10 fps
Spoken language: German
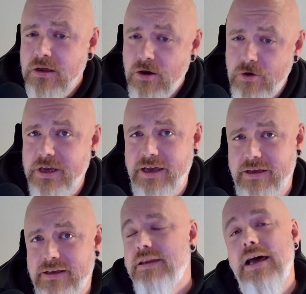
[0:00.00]

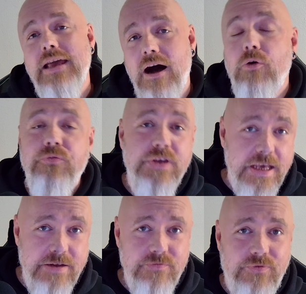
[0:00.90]
okay, naja, auf
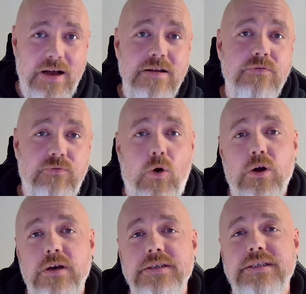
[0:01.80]
jeden Fall
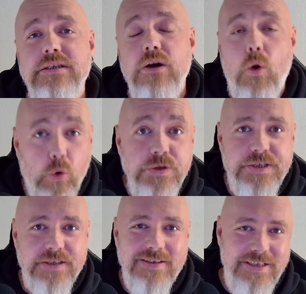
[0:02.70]
fordern sie
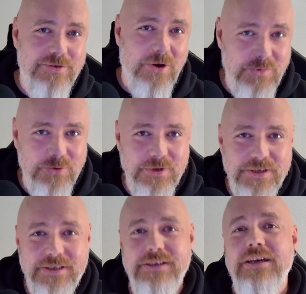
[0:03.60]
uns die
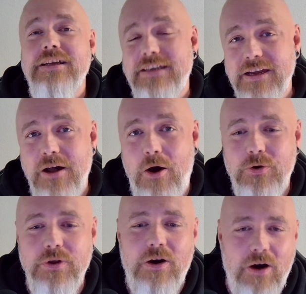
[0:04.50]
Community dann
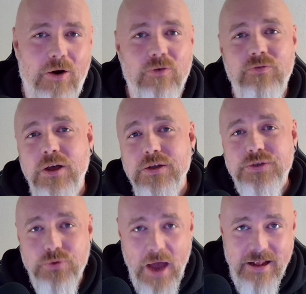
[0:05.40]
auch noch auf,
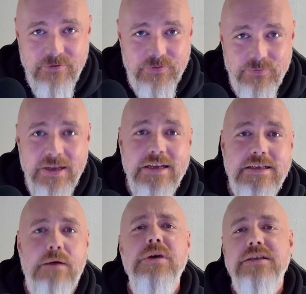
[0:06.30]
zu helfen,
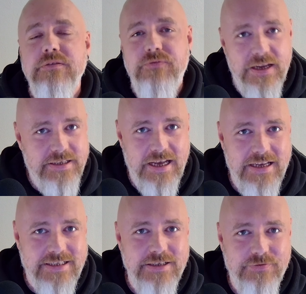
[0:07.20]
damit
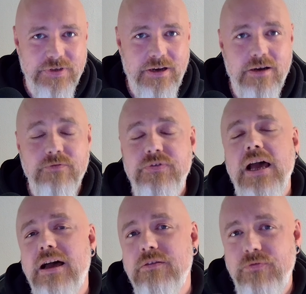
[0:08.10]
Fantastic wieder
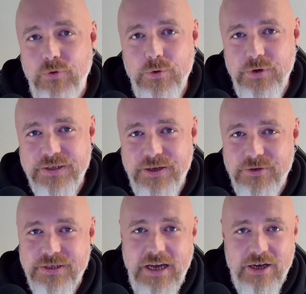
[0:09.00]
wie ein Phönix
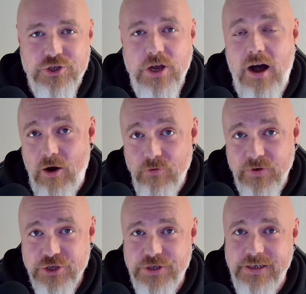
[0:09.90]
aus der Asche
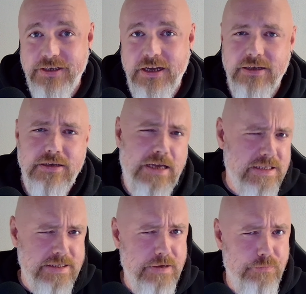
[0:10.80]
auferstehen kann.
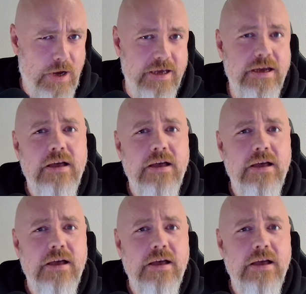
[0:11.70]
Ganz nebenbei